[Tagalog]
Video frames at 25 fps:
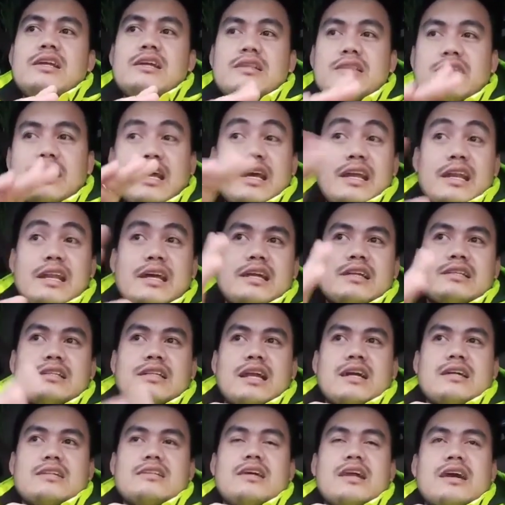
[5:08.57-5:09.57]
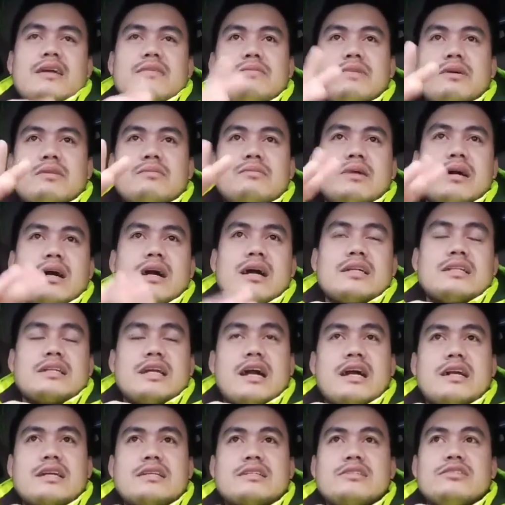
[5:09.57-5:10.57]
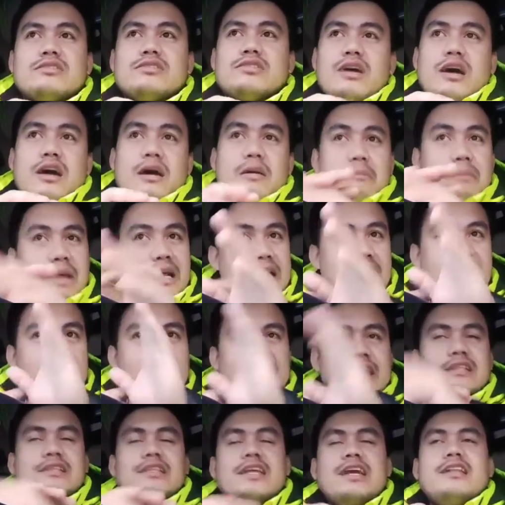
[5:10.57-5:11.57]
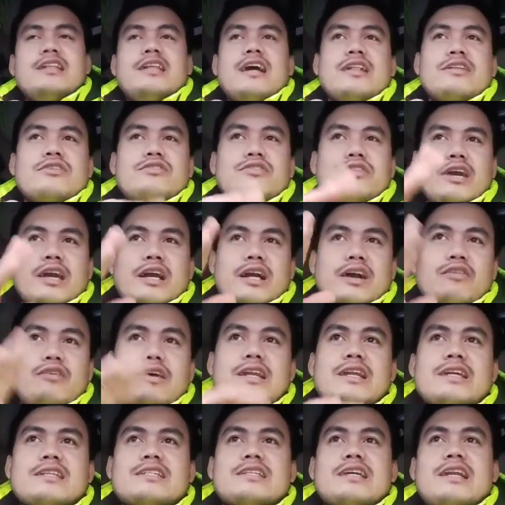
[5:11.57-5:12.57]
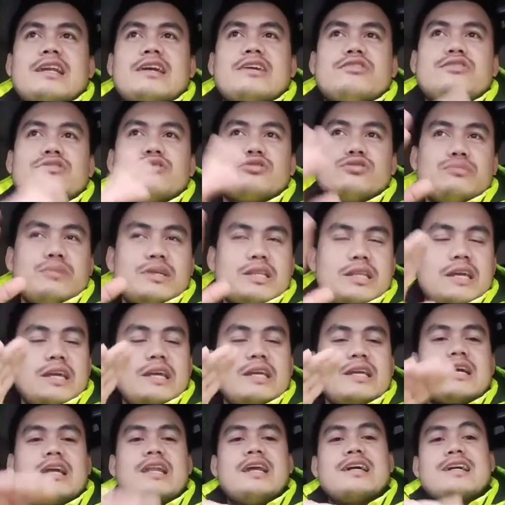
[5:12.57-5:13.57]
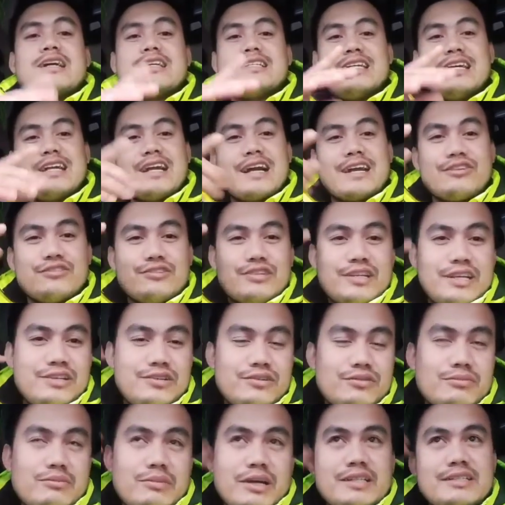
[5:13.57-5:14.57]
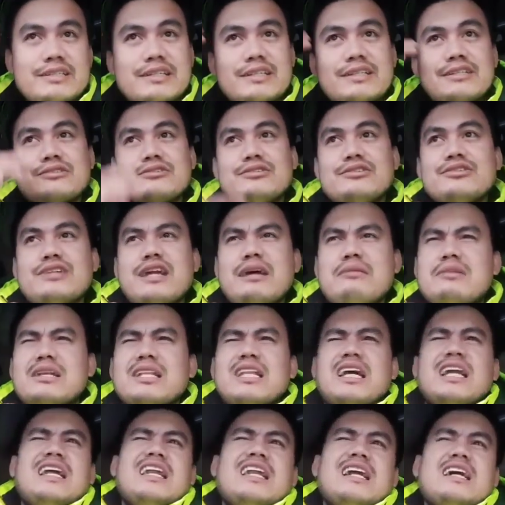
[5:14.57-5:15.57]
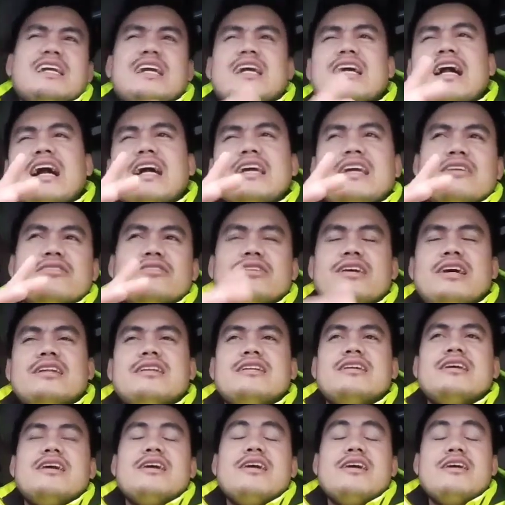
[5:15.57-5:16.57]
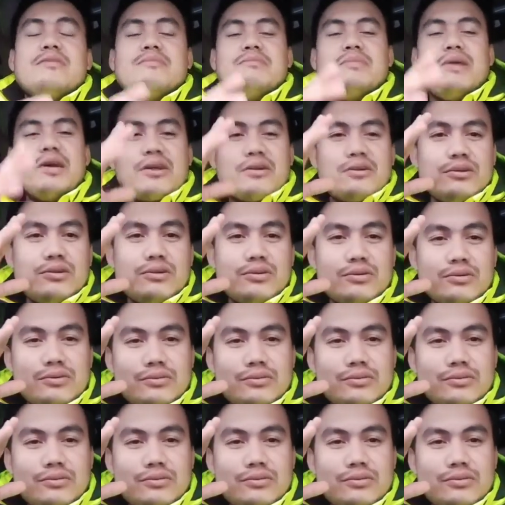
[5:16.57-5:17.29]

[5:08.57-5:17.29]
trailer truck driver mga katrackers no madaling tingnan kung ikaw ay nasa likod tumitingin ka lang kasi ganun din yung mindset ko noon ah madali lang yan kaya ko yan pero nung